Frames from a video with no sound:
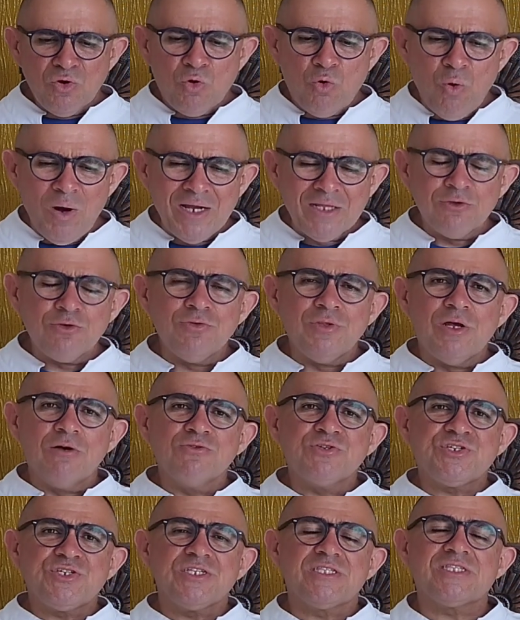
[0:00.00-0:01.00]
quando
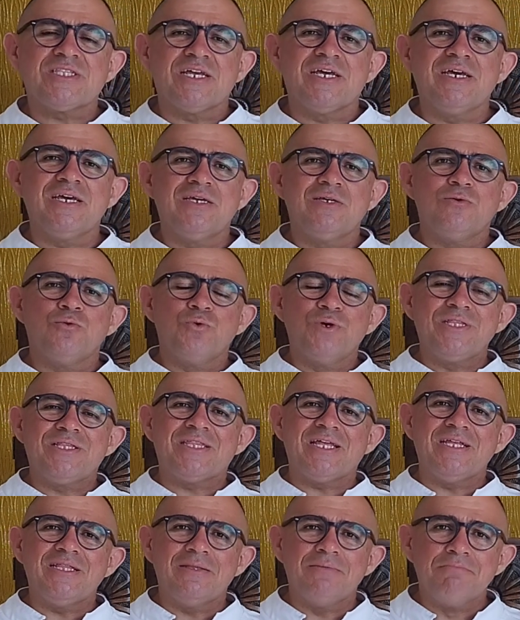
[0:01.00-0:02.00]
não se tem o
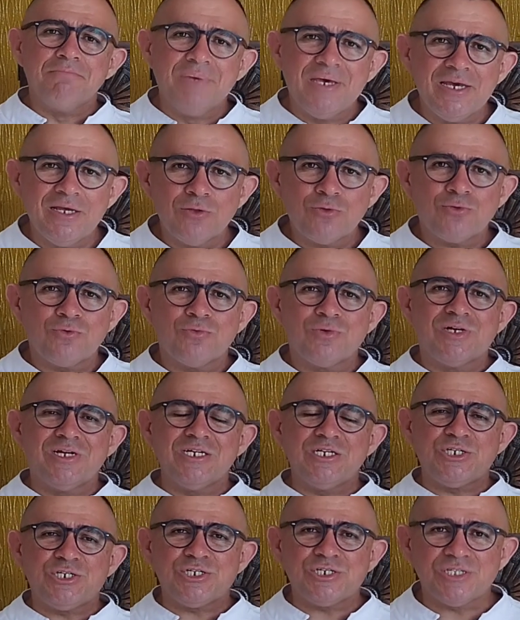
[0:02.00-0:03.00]
entendimento
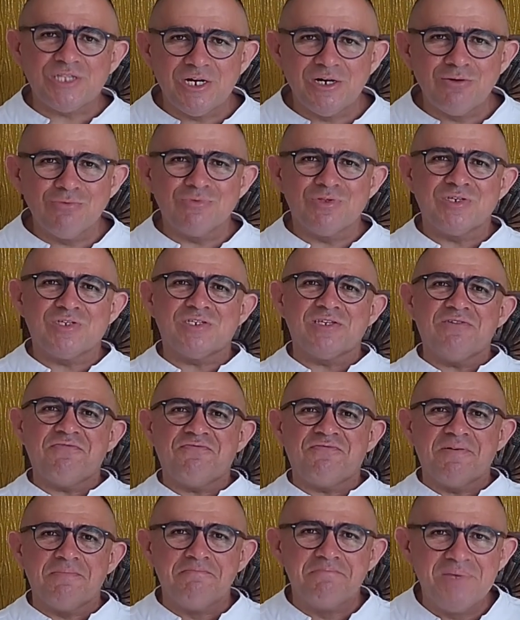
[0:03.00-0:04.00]
cristão de ser
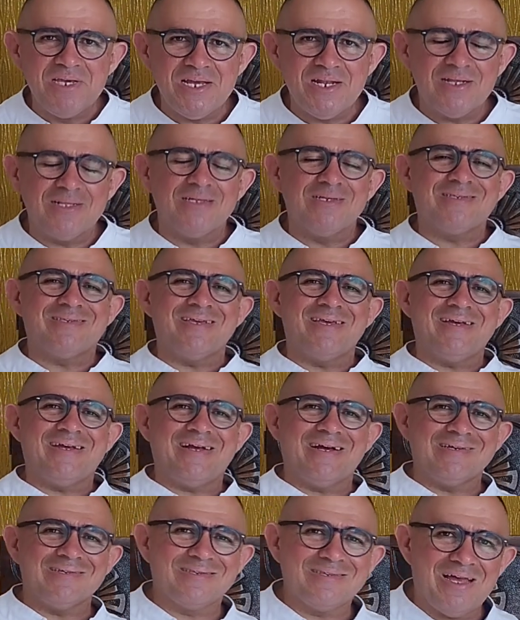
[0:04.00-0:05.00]
família, de ser
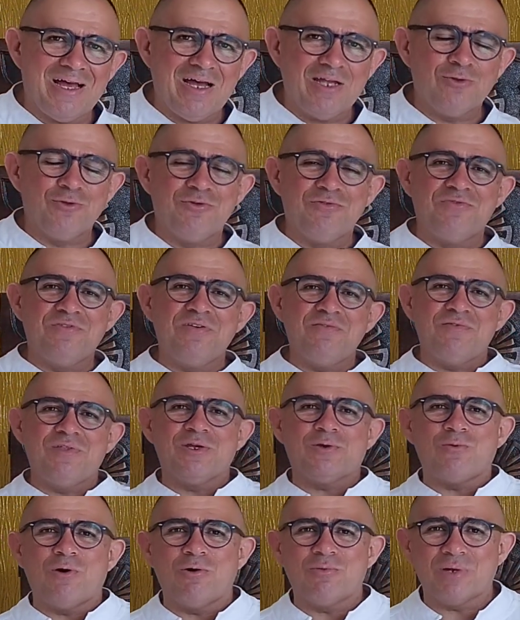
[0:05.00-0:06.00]
casado e vive
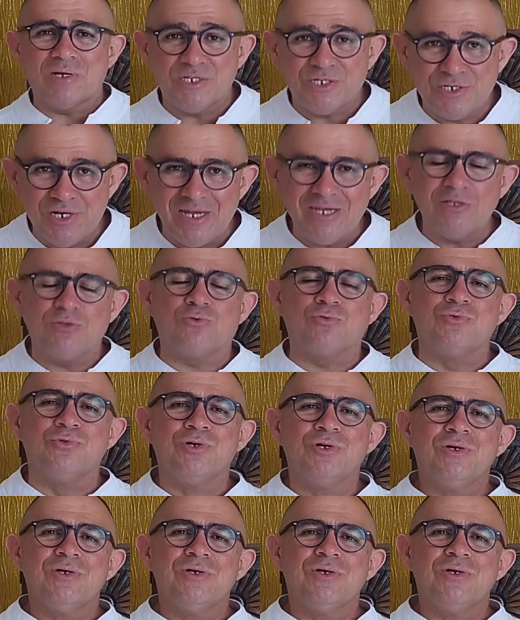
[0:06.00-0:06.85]
de qualquer jeito,